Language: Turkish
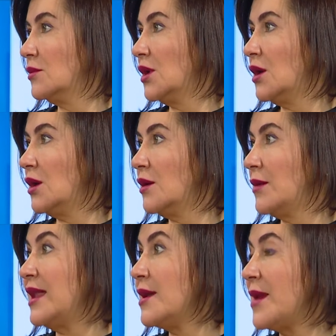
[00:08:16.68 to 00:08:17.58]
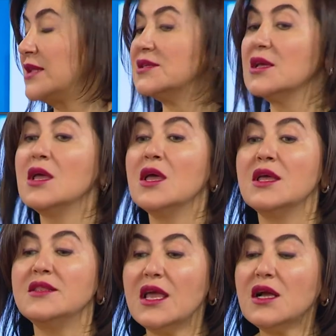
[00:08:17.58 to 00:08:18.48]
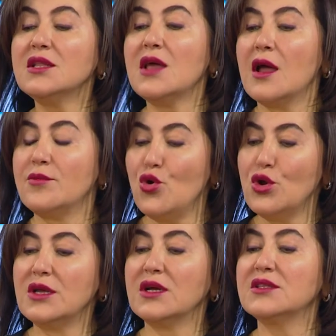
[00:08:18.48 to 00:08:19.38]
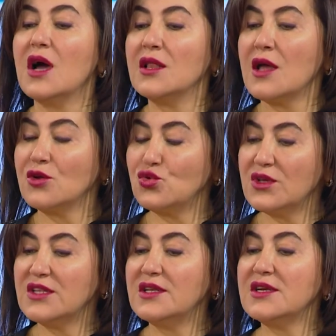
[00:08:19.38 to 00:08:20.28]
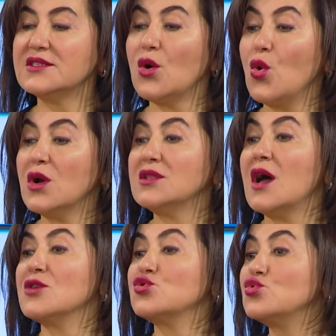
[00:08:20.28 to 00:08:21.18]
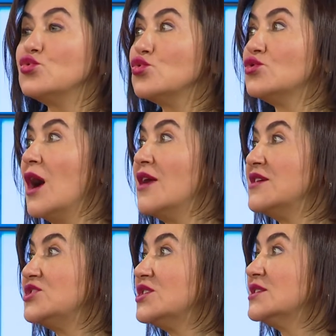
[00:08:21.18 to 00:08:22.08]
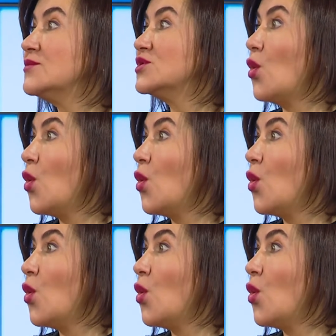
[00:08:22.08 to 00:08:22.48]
e, element. Ne kadar böyle gıdalar tüketilirse o kadar su tutar ve cildimizi